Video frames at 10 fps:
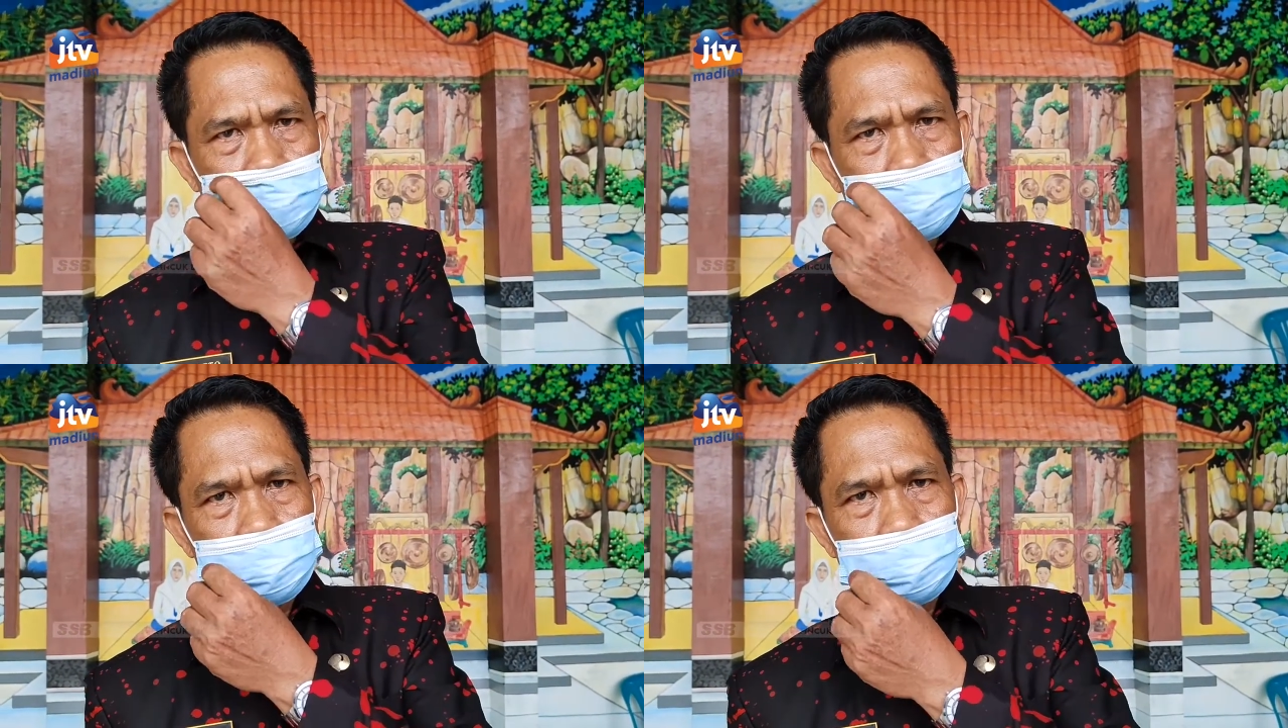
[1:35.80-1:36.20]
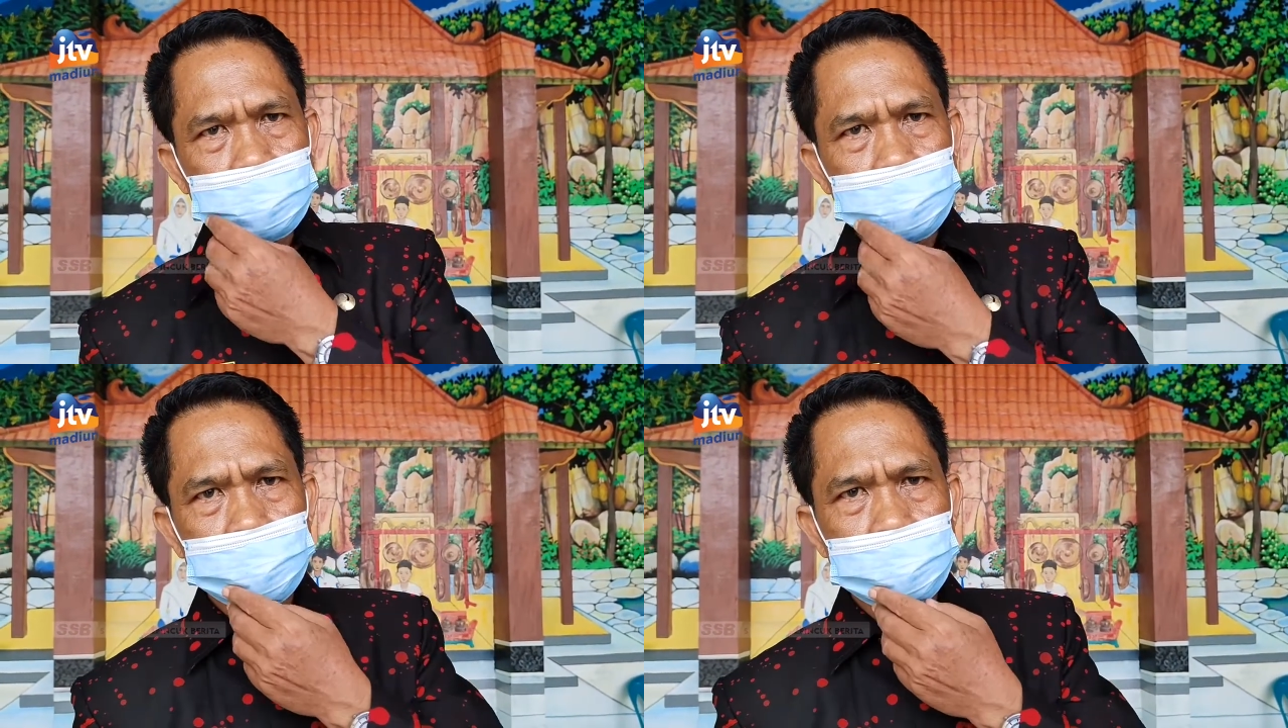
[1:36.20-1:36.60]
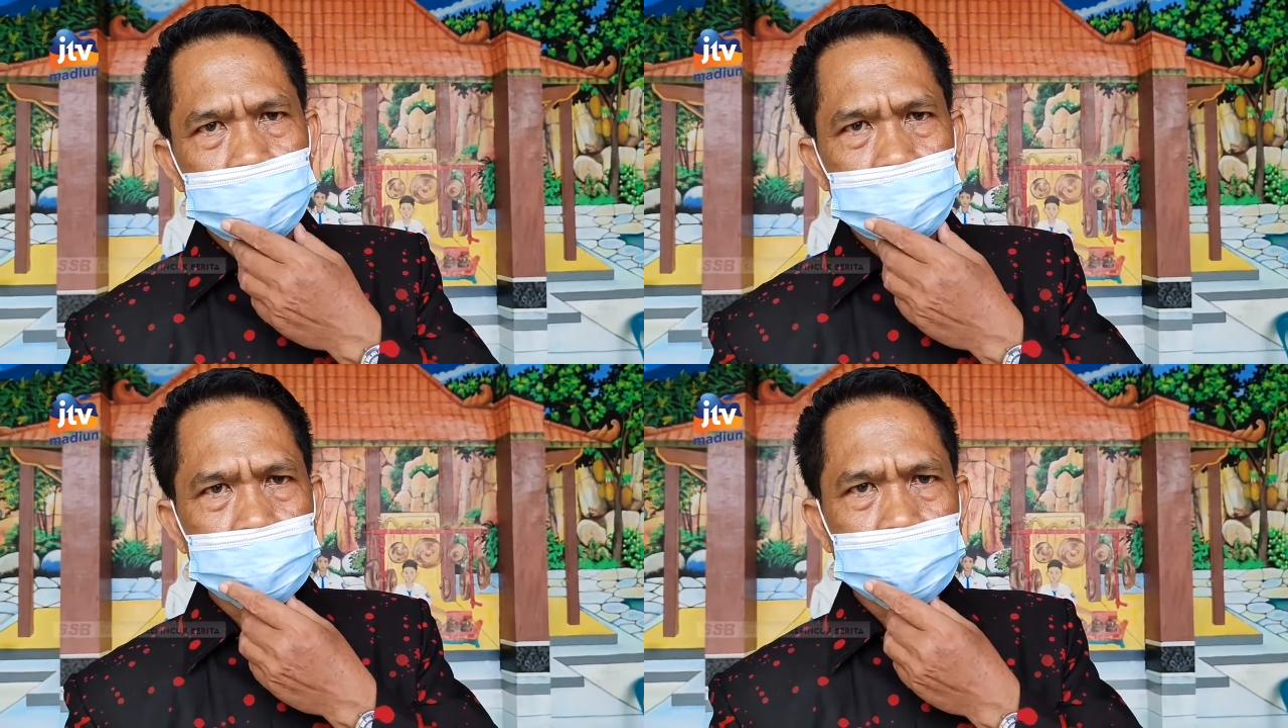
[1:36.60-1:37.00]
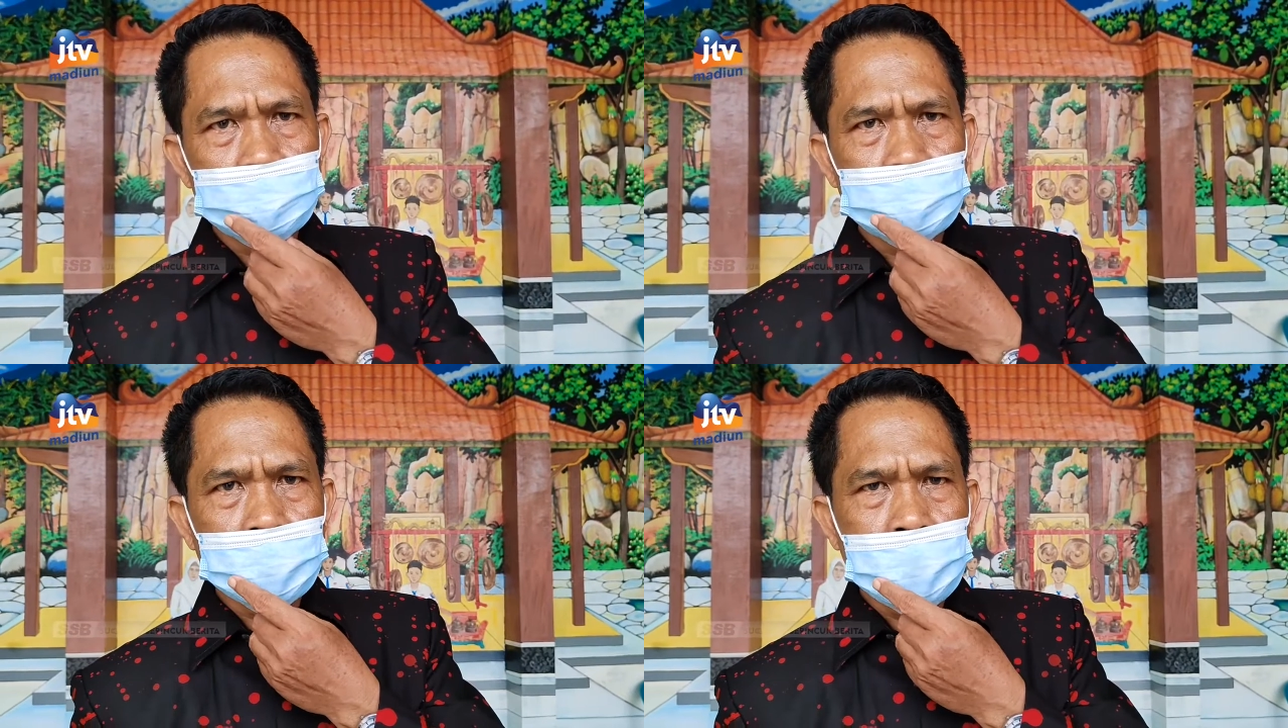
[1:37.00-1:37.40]
kalau untuk vaksin sebetulnya
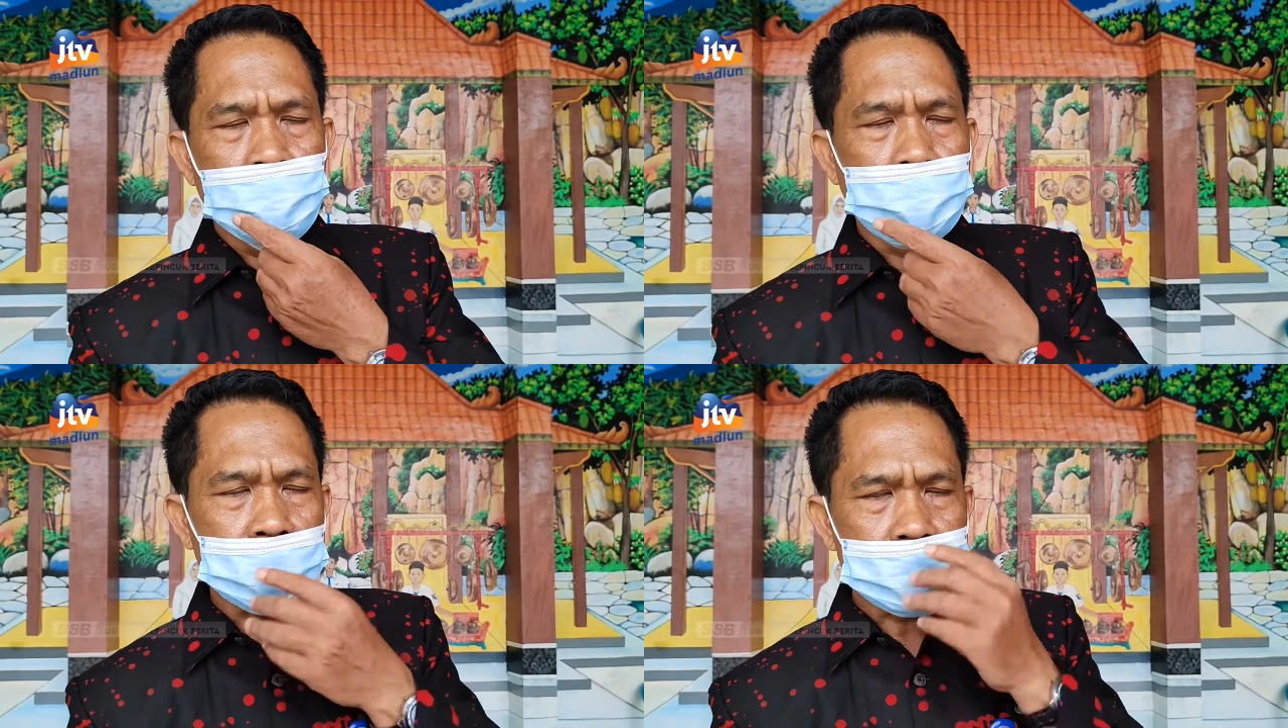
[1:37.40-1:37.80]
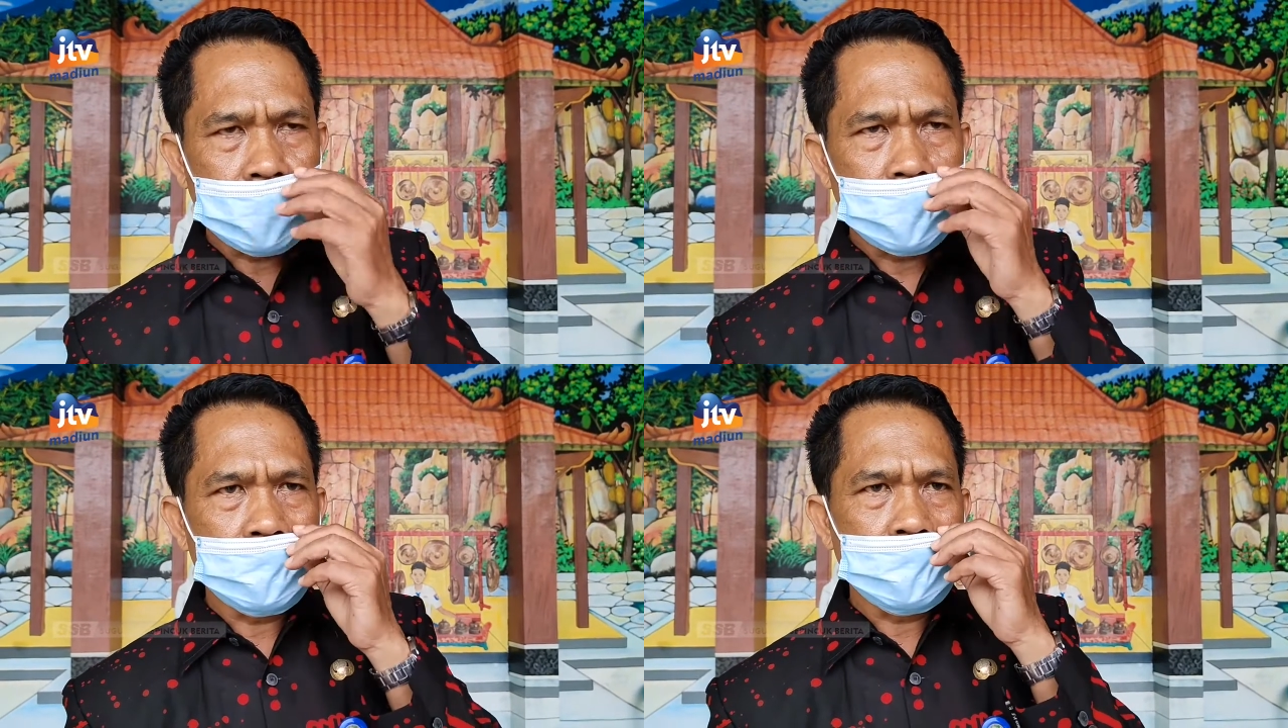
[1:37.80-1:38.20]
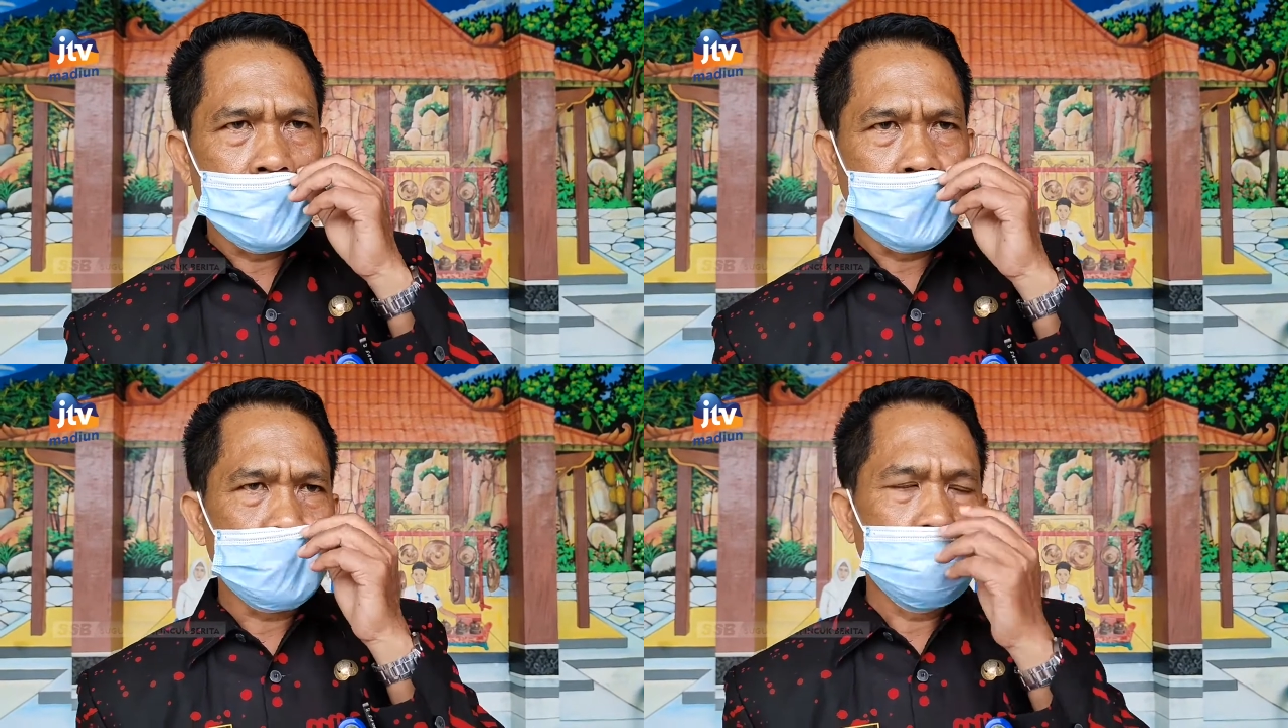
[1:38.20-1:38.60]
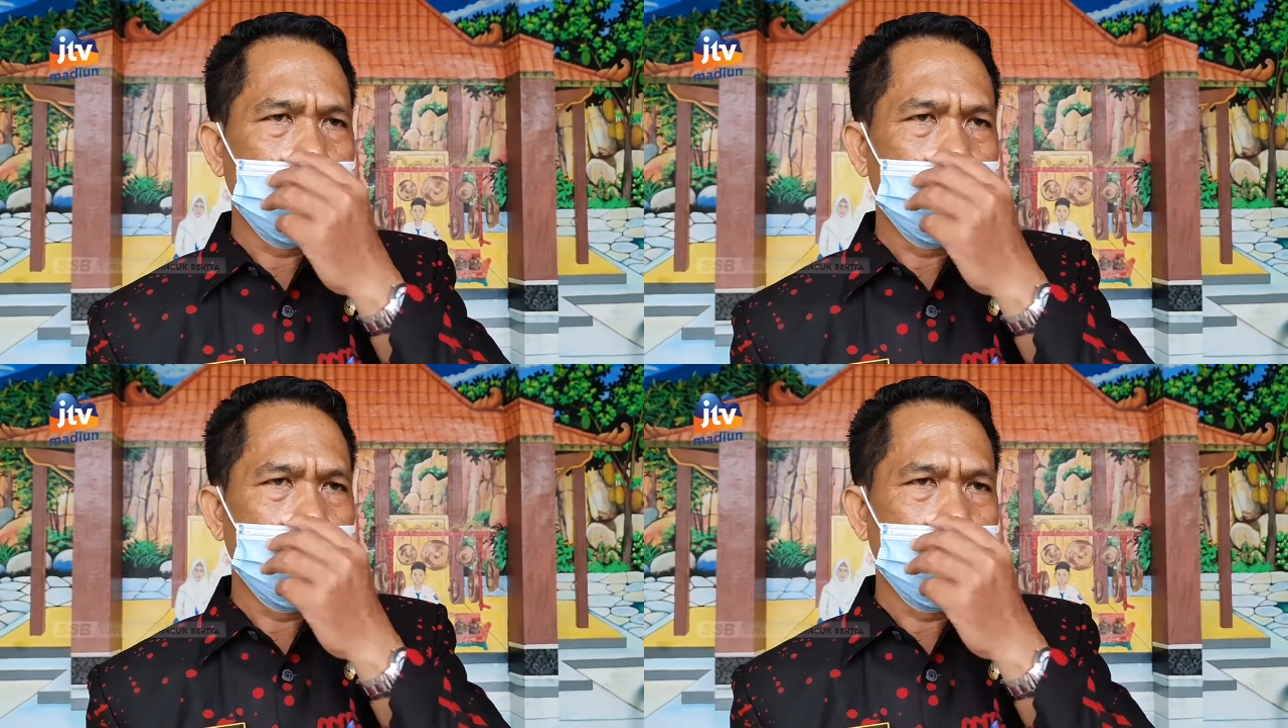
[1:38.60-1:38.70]
sudah, Pak. Vaksin ya,